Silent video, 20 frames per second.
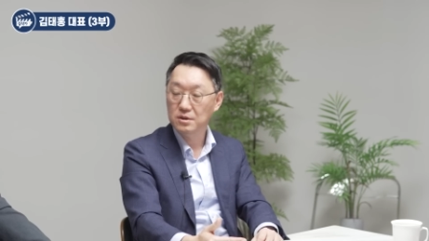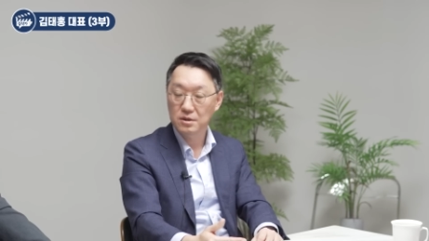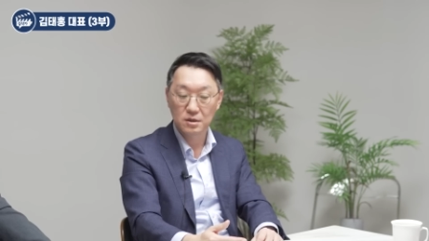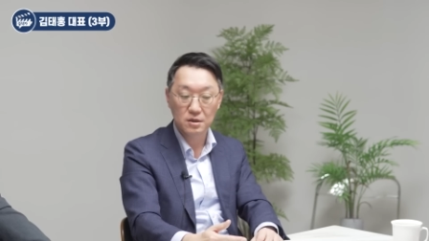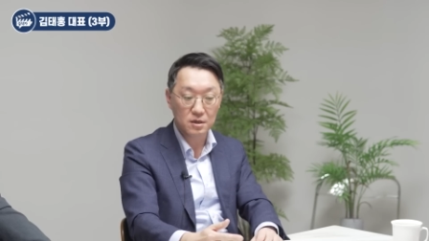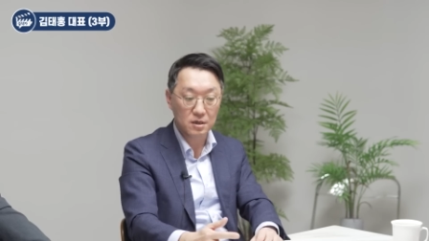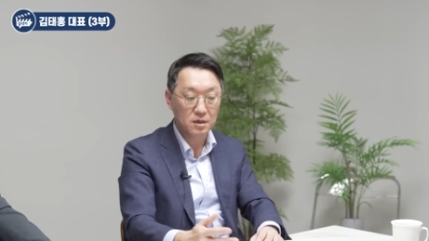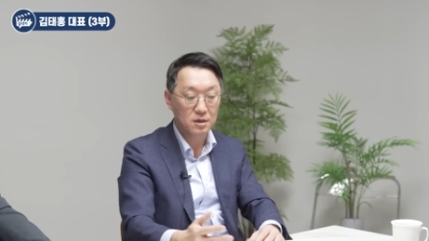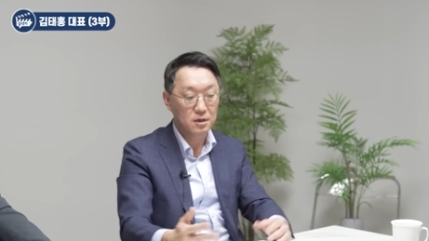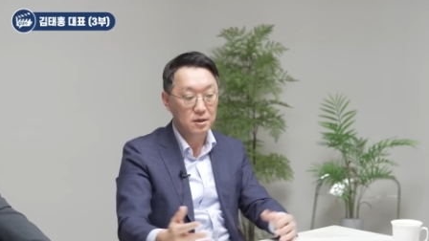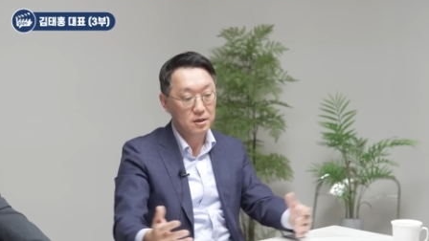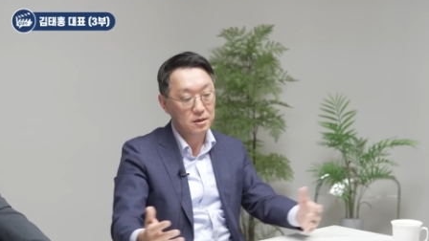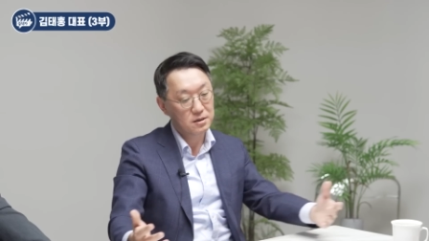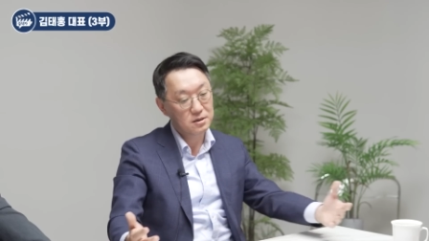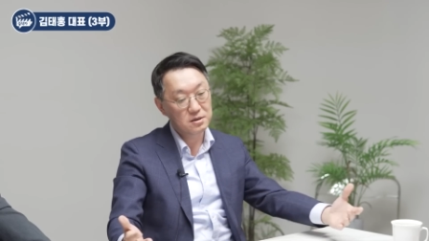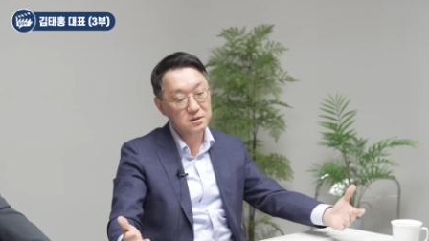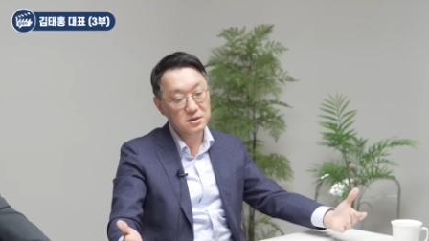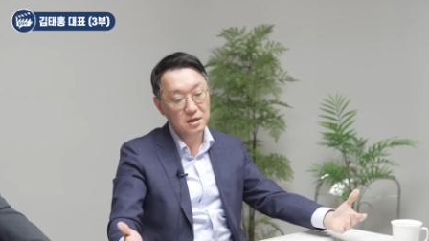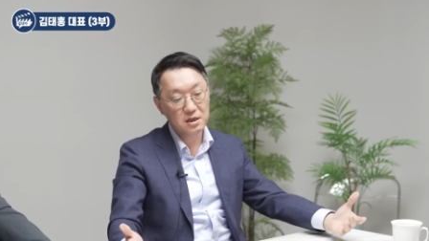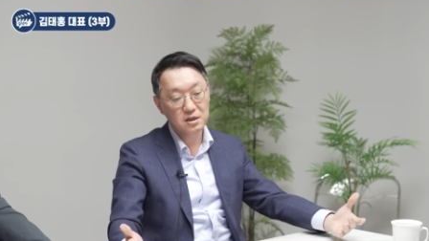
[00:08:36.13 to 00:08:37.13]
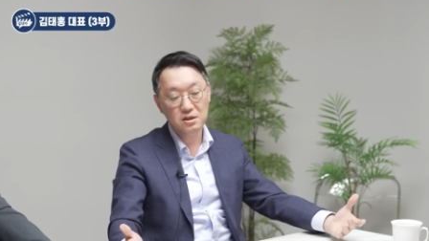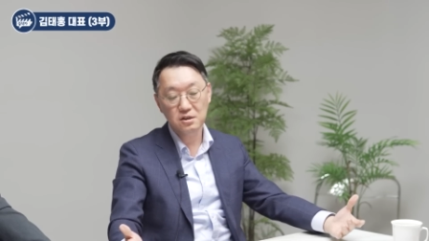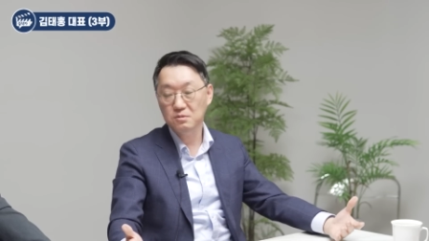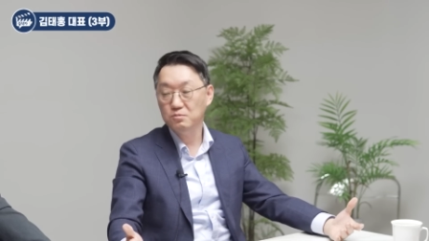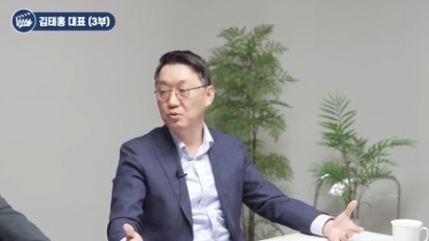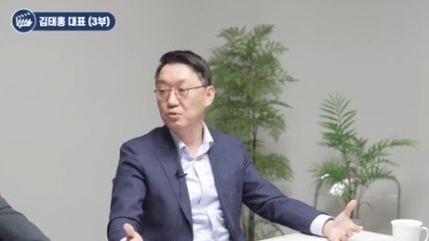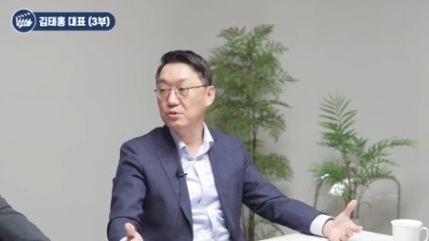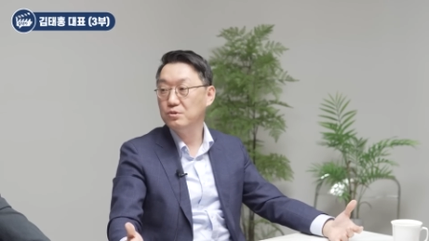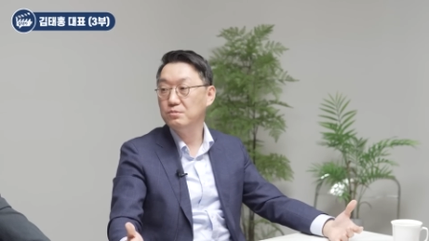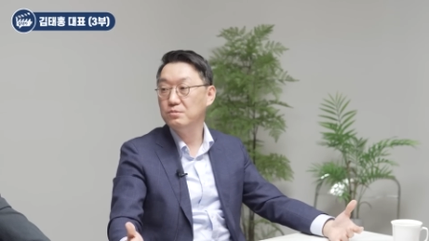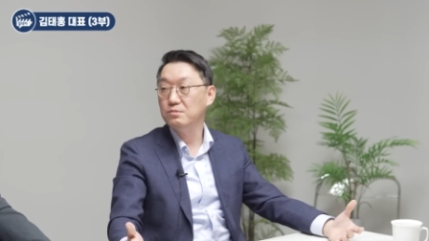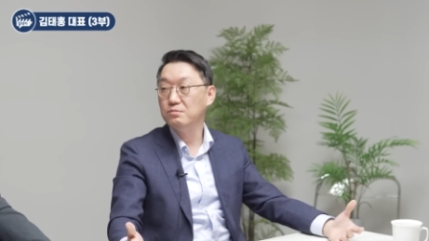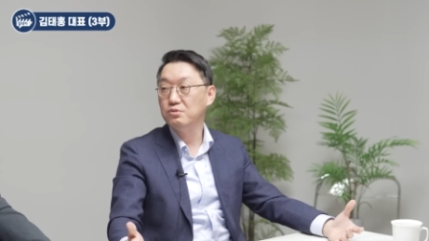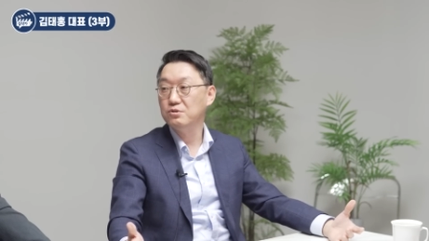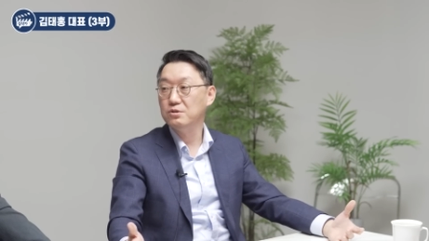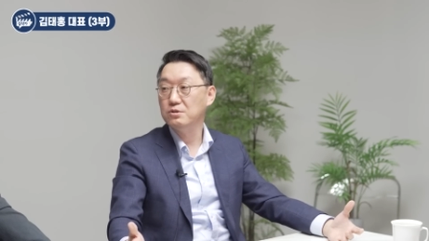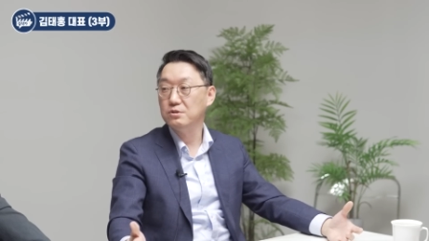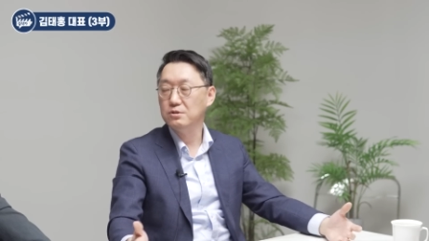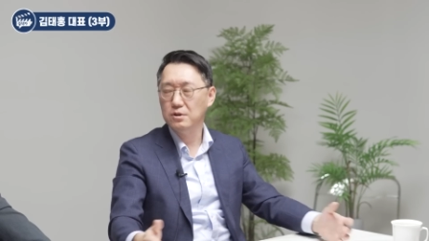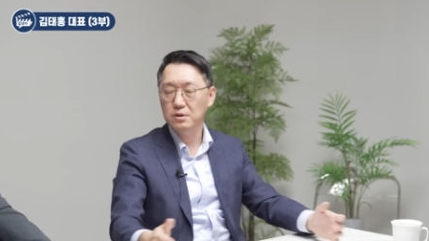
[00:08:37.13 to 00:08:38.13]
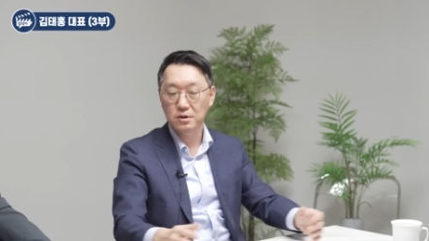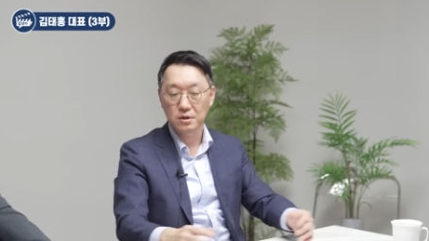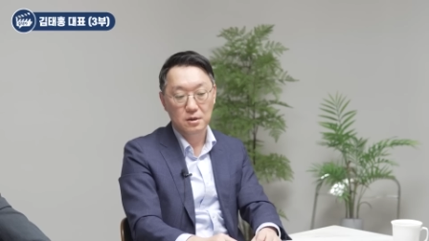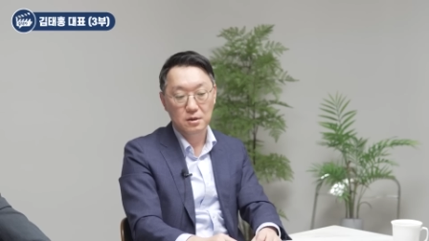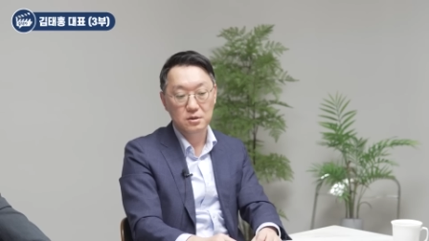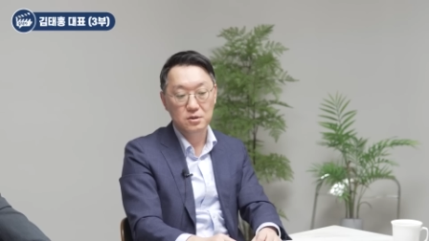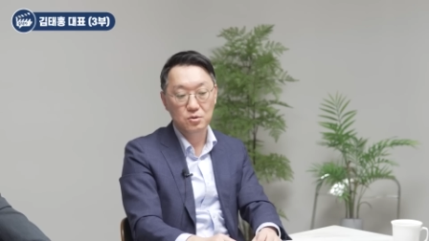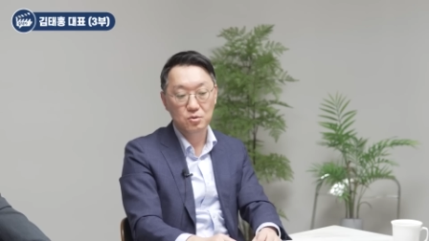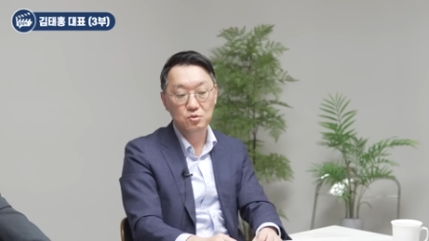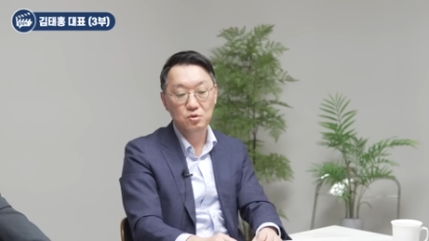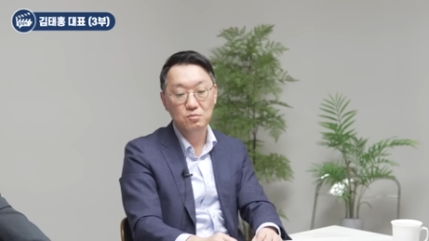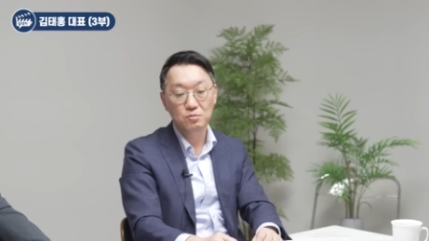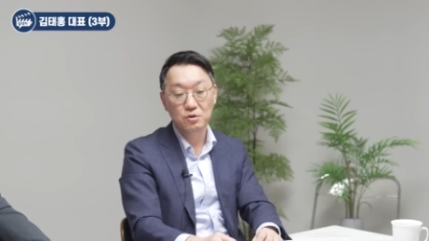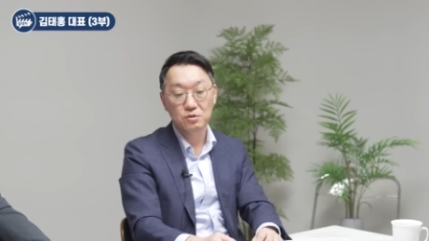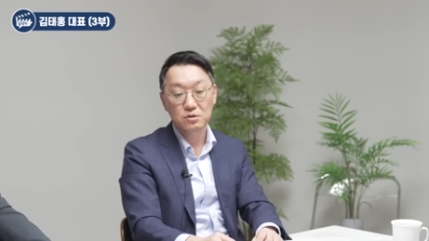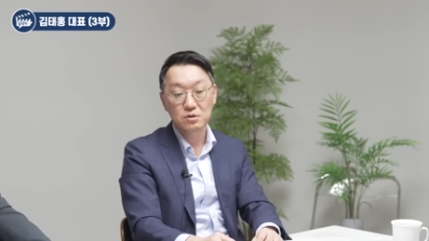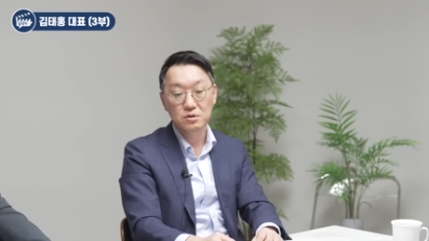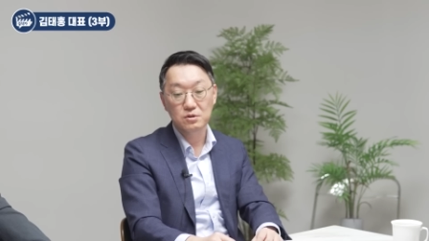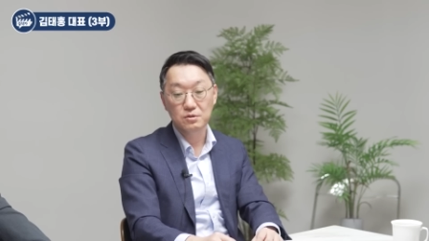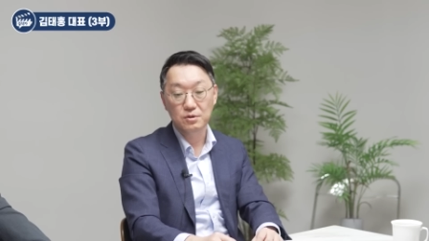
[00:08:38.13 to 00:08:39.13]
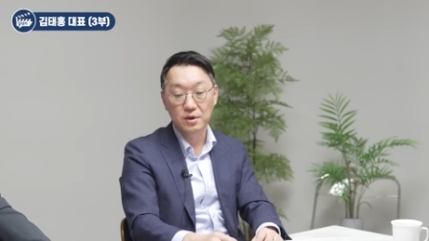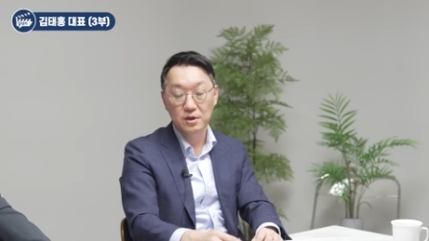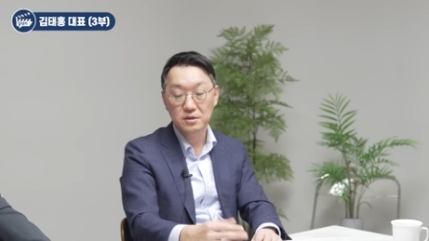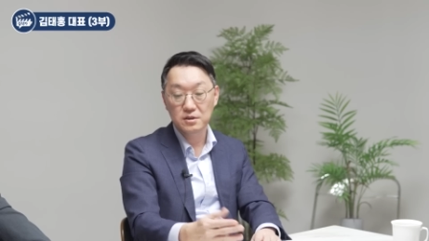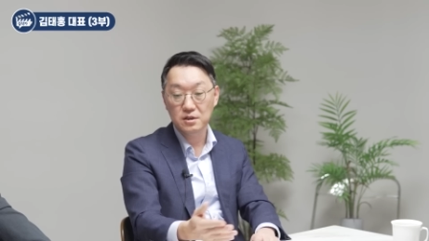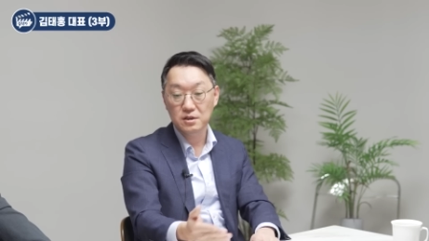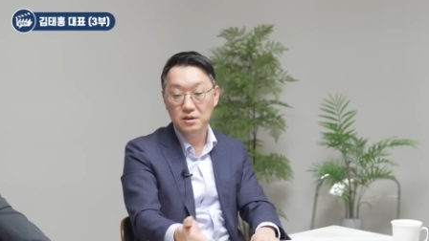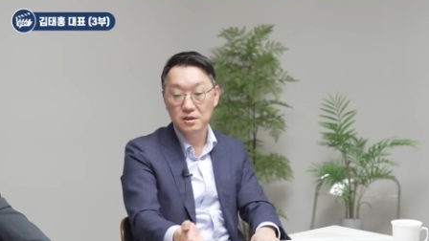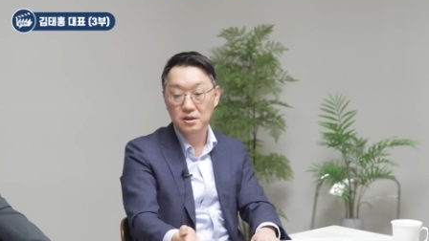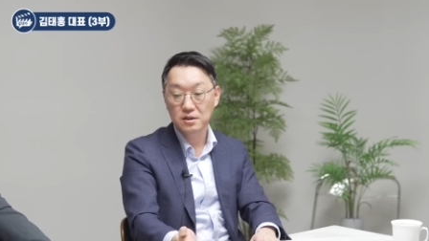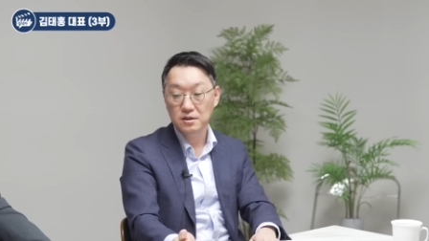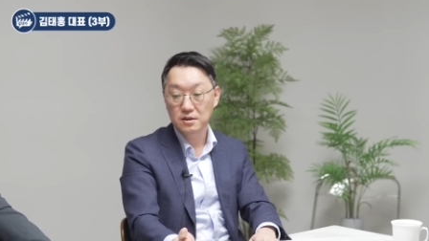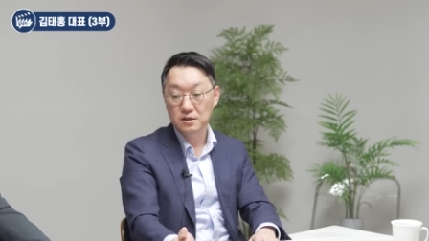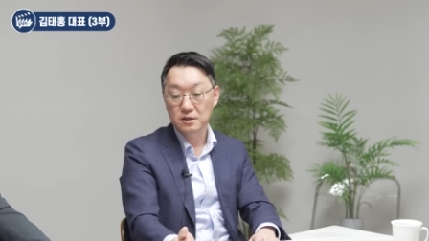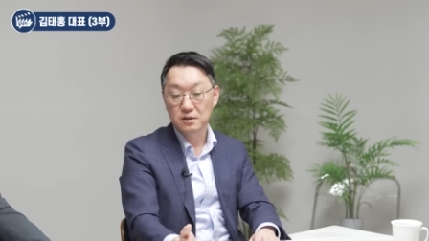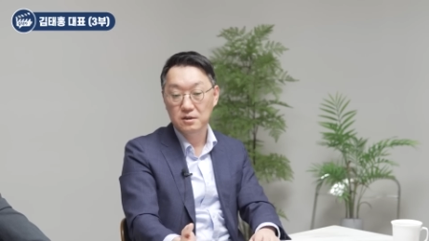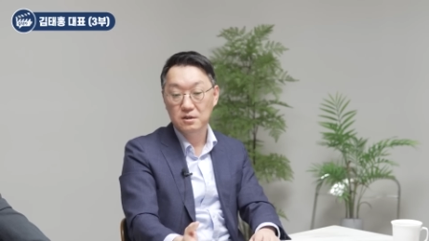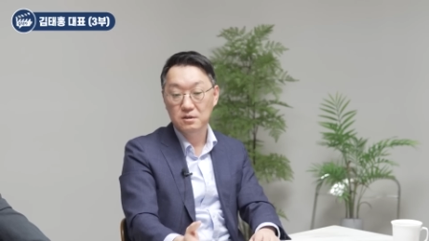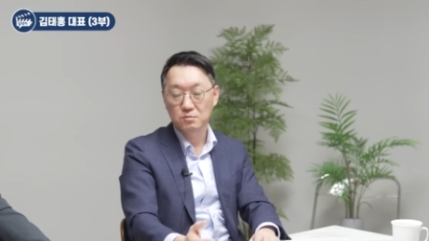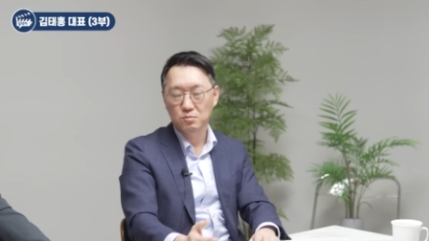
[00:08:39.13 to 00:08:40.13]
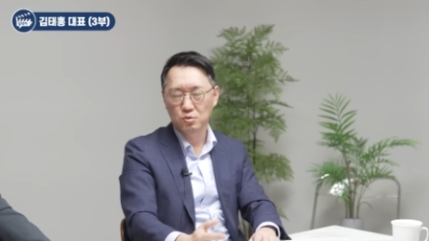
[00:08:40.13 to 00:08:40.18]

그러니까 큰 사이클을 보는 분들이 아, 이 정도면은 굉장히 네.